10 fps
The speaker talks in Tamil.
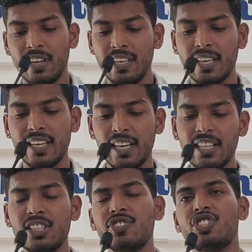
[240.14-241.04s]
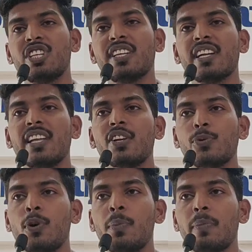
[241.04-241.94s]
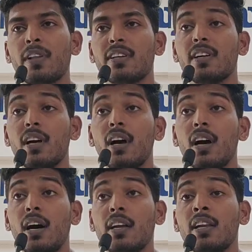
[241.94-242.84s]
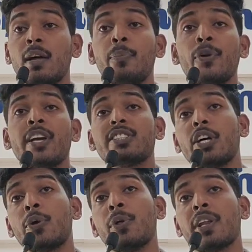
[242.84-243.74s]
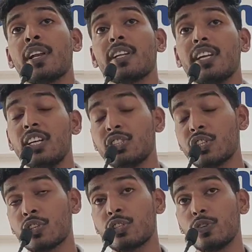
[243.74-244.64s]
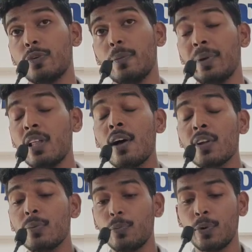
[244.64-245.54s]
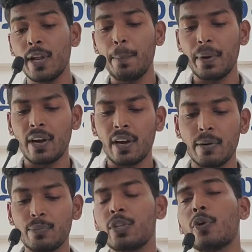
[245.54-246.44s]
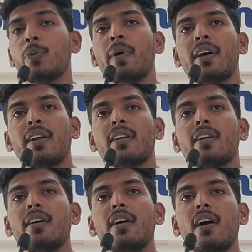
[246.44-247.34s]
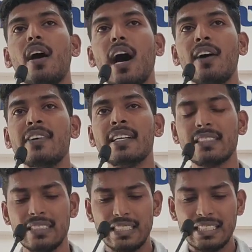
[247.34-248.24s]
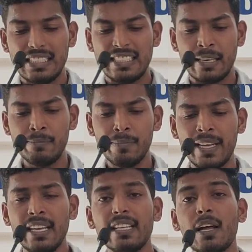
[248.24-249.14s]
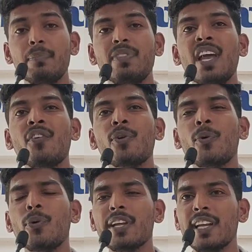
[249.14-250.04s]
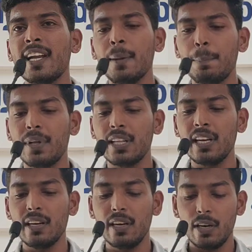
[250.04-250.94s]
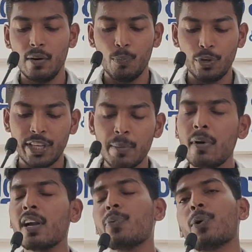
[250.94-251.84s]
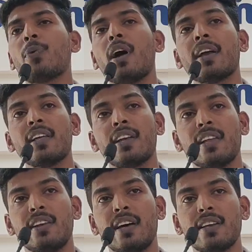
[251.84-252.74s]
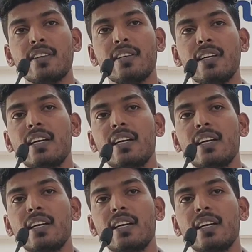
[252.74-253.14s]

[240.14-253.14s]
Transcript: அவனை நீங்க இழுத்து வச்சிருக்கீங்களேன்னு கோபம் வருது ஆனால் நம்முடைய சகோதரர் இயேசு கிறிஸ்து பிதாவின் ஒரே பேரான முதற்குமாரன் அவர் நம்மை நம் தேவனோடு இணைப்பதில் முக்கியமான ஒருவராக இருக்கின்றார்